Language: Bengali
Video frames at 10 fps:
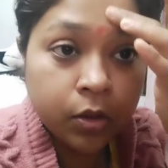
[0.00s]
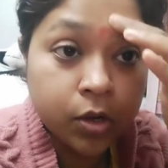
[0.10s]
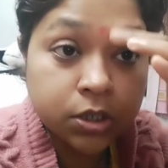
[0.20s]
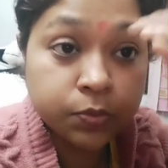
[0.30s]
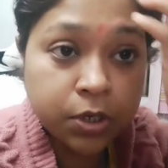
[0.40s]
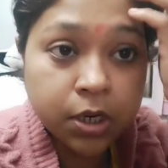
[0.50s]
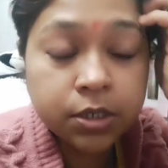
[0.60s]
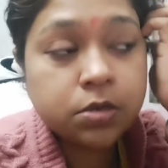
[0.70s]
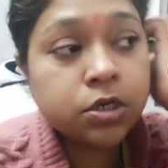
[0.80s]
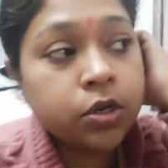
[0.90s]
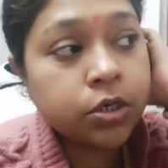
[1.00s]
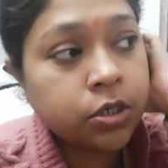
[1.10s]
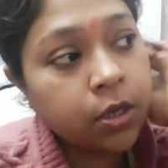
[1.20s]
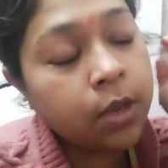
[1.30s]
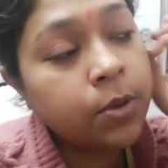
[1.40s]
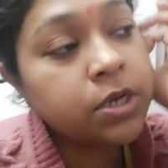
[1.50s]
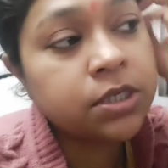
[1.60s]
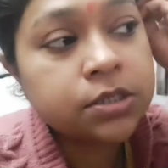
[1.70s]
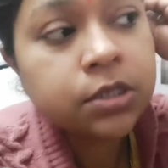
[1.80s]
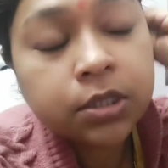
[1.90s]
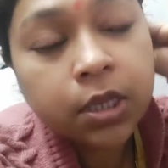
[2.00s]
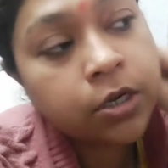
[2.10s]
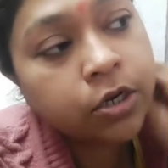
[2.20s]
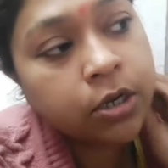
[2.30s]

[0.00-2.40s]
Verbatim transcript: তো হসপিটালে যাওয়ার সঙ্গে সঙ্গে এমার্জেন্সিতে